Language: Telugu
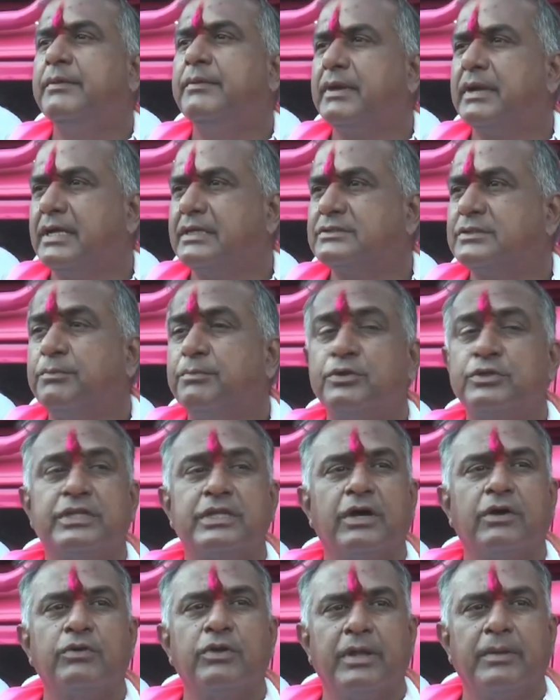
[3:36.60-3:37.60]
ఇంకేమైనా
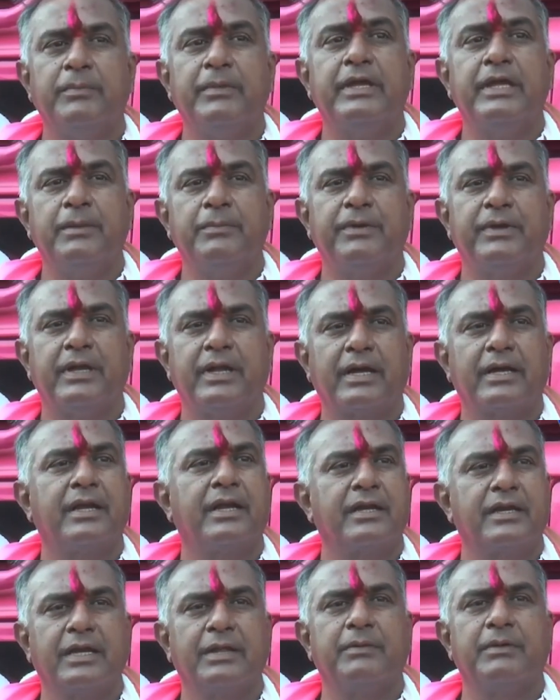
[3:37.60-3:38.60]
అసంపృతిగా ఉన్నా మిగిలిపోయిన
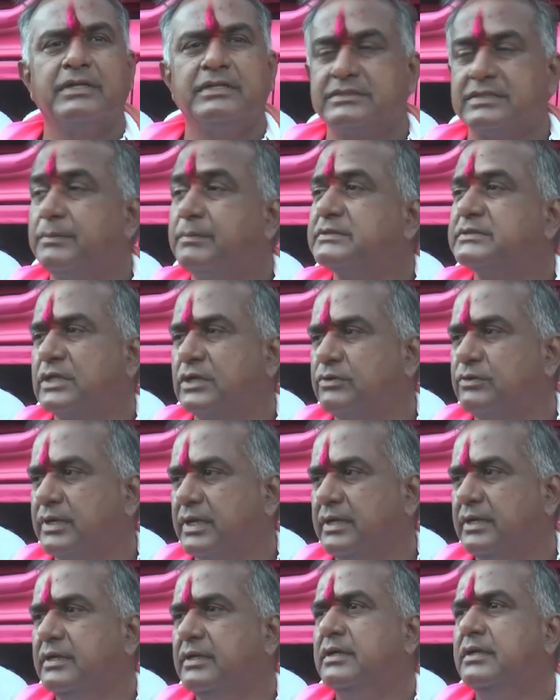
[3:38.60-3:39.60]
అక్కడక్కడ ఏమైనా
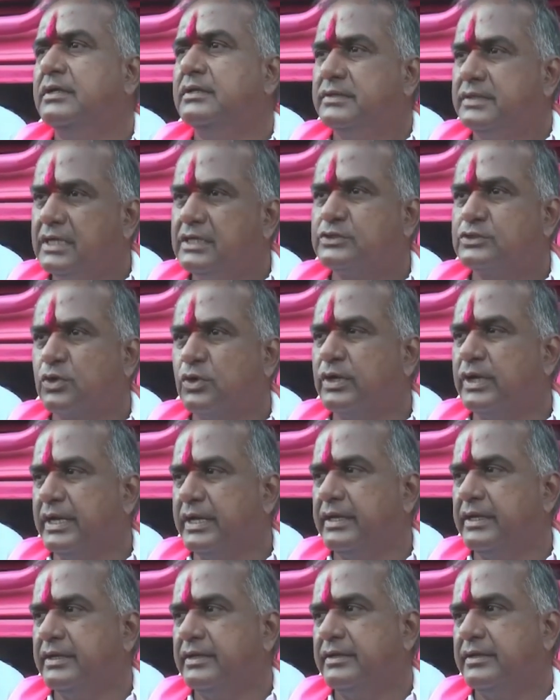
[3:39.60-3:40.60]
సమస్యలు ఉంటే
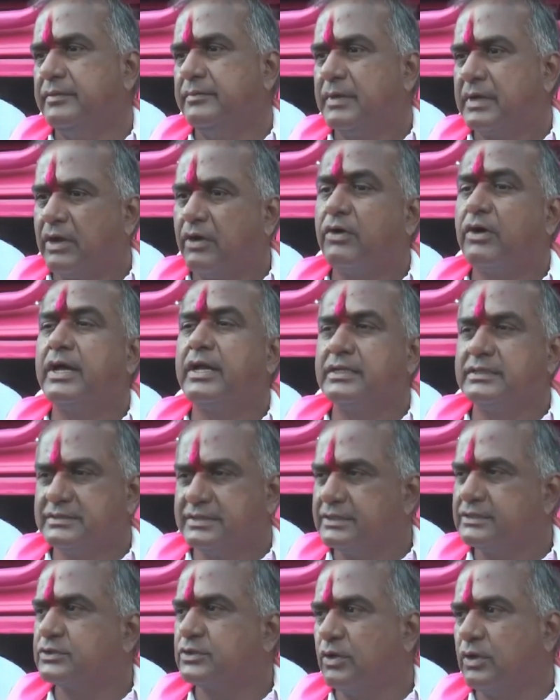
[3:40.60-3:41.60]
తెలుసుకొని మరి
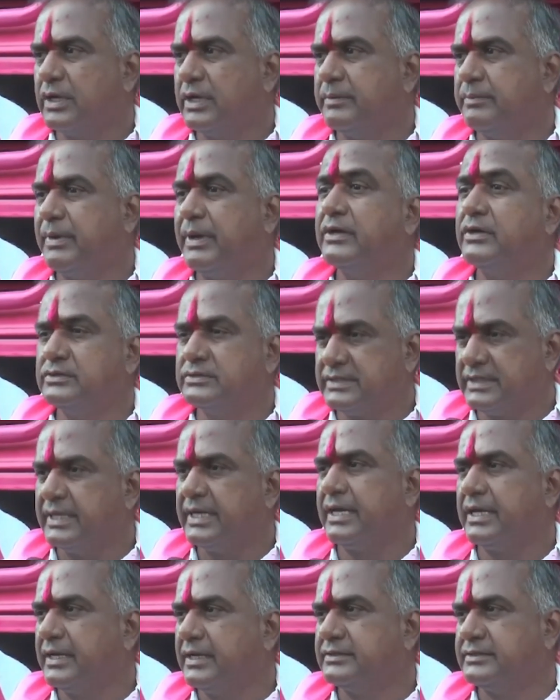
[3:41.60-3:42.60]
అవగాహన చేసుకోవాలి పనులు
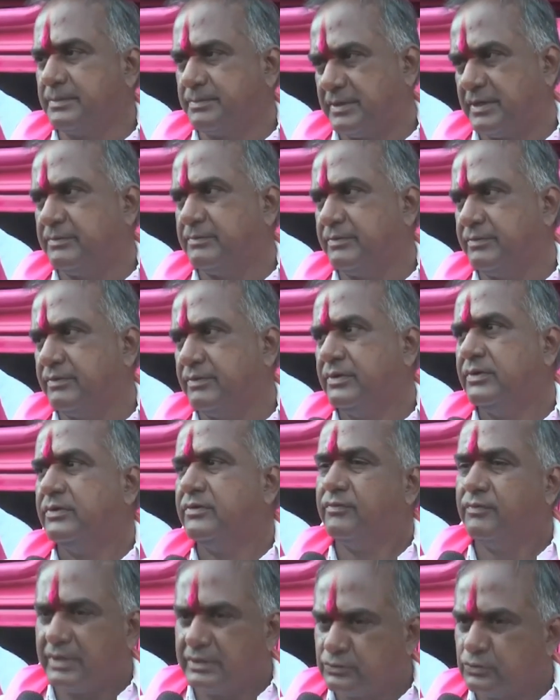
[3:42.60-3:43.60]
చేయాలి అని చెప్పడము
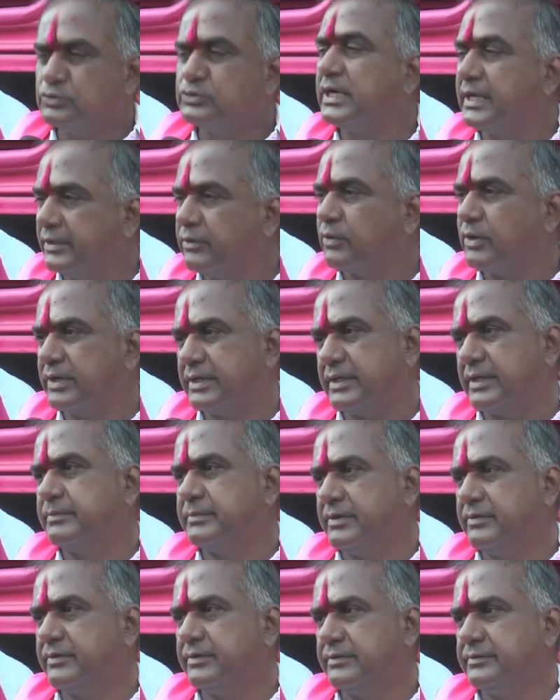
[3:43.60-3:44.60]
వారి సూచన
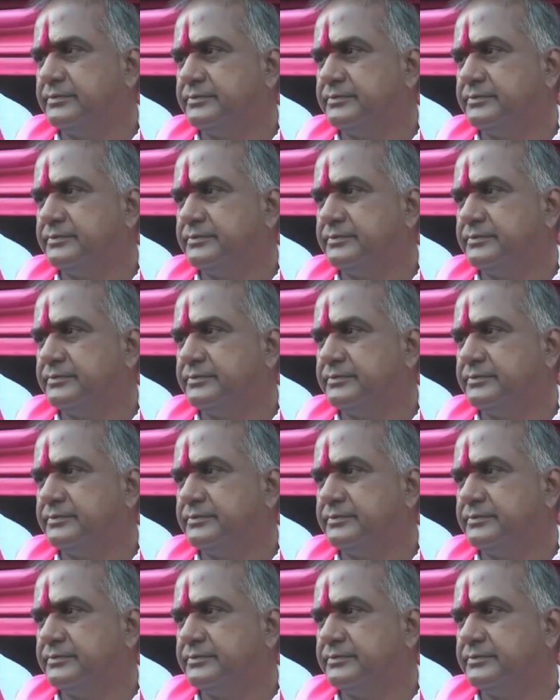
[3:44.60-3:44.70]
అదొకటి